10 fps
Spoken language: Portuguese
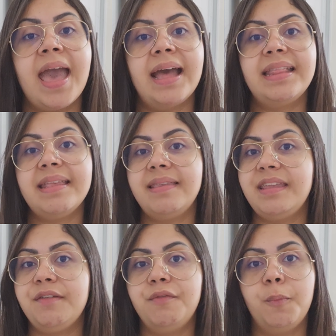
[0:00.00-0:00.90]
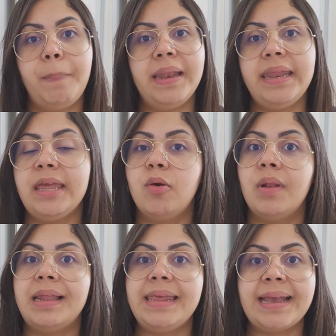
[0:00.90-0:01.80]
adesivo,
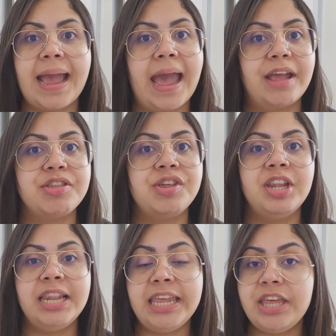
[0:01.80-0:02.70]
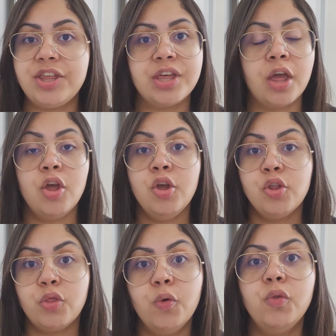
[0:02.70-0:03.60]
película, alicate, lixa,
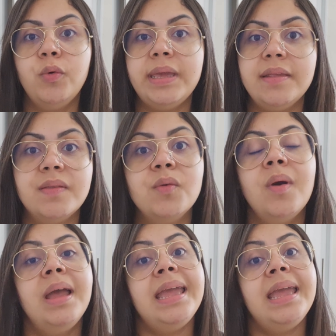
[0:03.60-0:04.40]
tudo isso.